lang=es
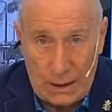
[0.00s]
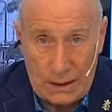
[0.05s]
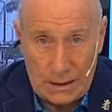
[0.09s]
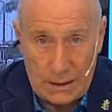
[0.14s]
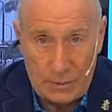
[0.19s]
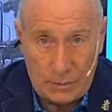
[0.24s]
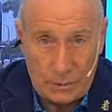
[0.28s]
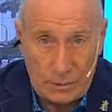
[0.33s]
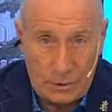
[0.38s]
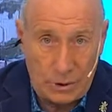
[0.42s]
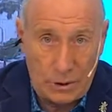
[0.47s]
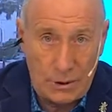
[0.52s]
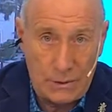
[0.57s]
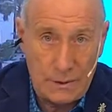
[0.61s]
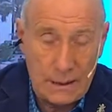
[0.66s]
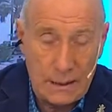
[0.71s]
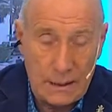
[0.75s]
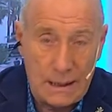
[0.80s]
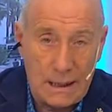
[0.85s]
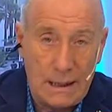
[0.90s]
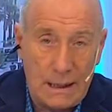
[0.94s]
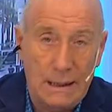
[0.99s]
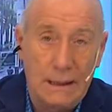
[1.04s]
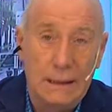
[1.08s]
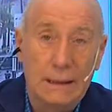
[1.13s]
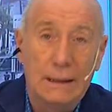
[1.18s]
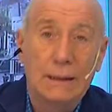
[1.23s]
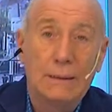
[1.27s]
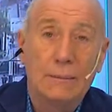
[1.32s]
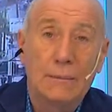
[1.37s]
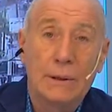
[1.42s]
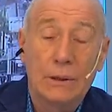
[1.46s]
ese punto de vista.
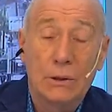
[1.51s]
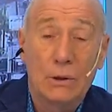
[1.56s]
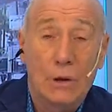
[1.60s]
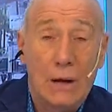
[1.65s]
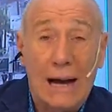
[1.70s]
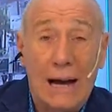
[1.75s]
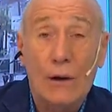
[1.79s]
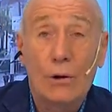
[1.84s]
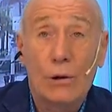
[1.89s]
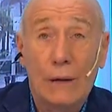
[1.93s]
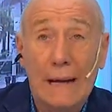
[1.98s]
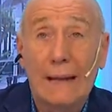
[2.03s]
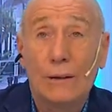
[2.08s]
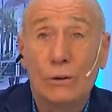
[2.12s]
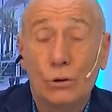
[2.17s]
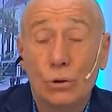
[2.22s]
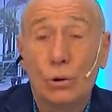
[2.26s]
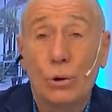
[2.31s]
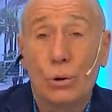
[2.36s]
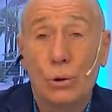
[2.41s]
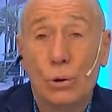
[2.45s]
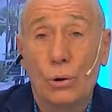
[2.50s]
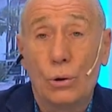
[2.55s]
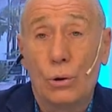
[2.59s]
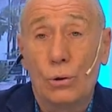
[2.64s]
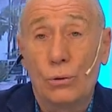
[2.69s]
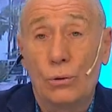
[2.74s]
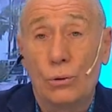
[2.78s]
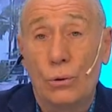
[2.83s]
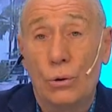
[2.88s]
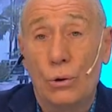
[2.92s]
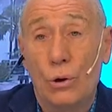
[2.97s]
Bueno, ahora
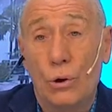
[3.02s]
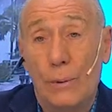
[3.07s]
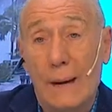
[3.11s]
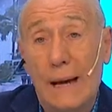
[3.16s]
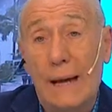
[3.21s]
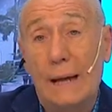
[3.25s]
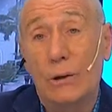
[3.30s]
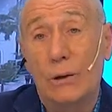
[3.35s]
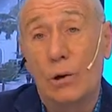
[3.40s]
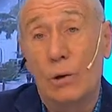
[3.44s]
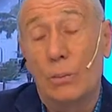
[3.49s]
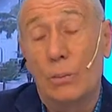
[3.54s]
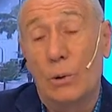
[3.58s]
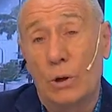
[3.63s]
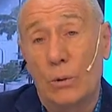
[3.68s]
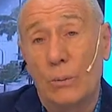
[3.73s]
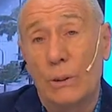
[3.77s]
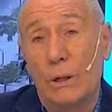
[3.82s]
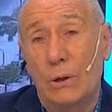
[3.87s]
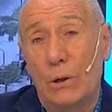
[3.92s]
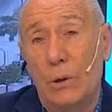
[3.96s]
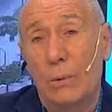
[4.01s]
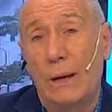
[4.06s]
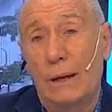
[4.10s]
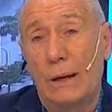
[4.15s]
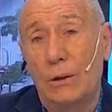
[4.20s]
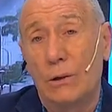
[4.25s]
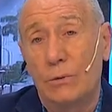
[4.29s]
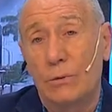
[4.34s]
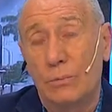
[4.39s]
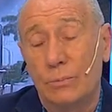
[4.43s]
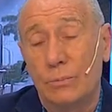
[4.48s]
todos los barrios, o por lo menos los
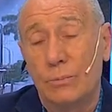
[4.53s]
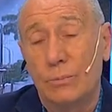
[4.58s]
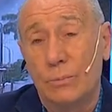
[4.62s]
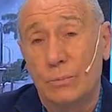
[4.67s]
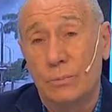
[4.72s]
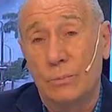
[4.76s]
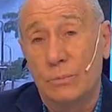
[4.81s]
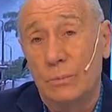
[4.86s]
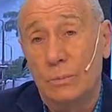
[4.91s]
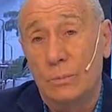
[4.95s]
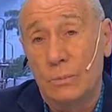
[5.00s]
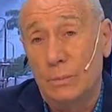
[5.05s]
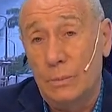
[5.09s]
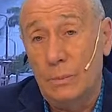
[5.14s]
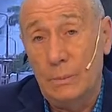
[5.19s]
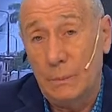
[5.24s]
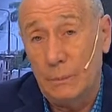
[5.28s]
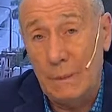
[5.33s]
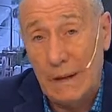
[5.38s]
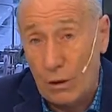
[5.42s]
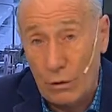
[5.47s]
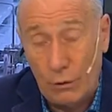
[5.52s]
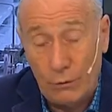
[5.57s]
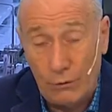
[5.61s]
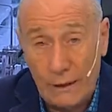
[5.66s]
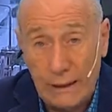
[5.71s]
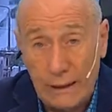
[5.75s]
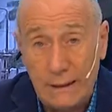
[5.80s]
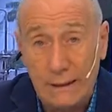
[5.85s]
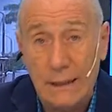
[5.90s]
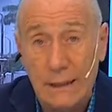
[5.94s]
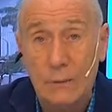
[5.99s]
barrios mm, más
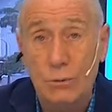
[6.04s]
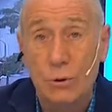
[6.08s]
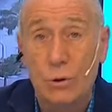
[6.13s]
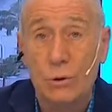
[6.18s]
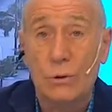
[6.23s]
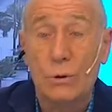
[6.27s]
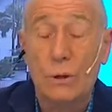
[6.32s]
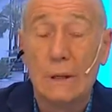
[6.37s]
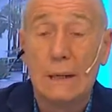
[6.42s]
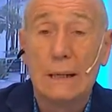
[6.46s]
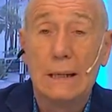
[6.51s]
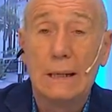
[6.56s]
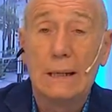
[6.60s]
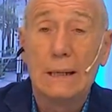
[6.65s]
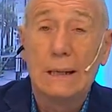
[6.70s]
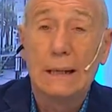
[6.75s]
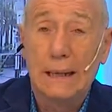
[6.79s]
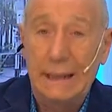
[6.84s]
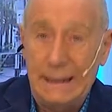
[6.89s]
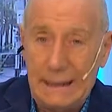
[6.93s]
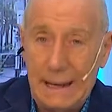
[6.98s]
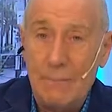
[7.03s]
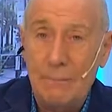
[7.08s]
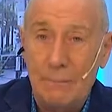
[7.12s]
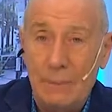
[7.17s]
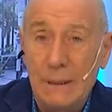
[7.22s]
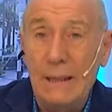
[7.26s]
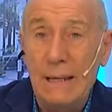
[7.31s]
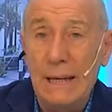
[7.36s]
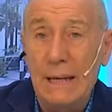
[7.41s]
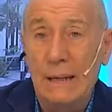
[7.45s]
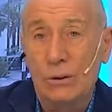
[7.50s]
conflictivos, están
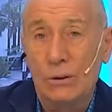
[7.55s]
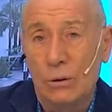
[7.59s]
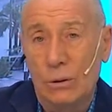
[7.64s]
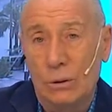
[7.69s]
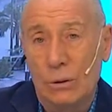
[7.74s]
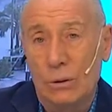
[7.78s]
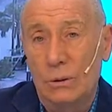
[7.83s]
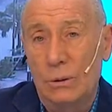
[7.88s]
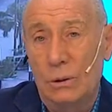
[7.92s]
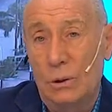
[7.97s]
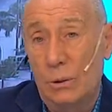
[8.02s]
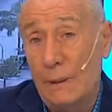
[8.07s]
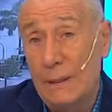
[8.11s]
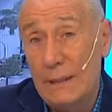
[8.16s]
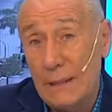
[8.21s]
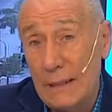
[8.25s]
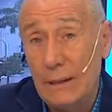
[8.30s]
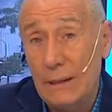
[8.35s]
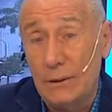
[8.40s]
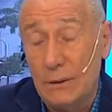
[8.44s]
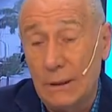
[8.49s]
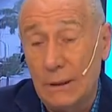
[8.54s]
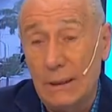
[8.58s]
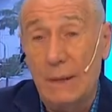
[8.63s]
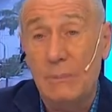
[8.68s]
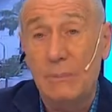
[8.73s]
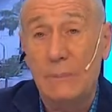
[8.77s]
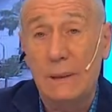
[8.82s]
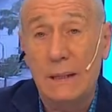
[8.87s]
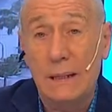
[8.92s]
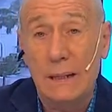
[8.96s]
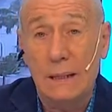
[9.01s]
pidiendo, los vecinos
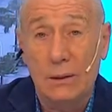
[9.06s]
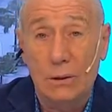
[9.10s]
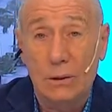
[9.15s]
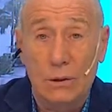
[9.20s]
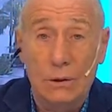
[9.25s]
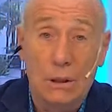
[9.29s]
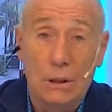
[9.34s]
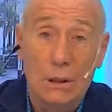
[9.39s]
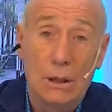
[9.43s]
están pidiendo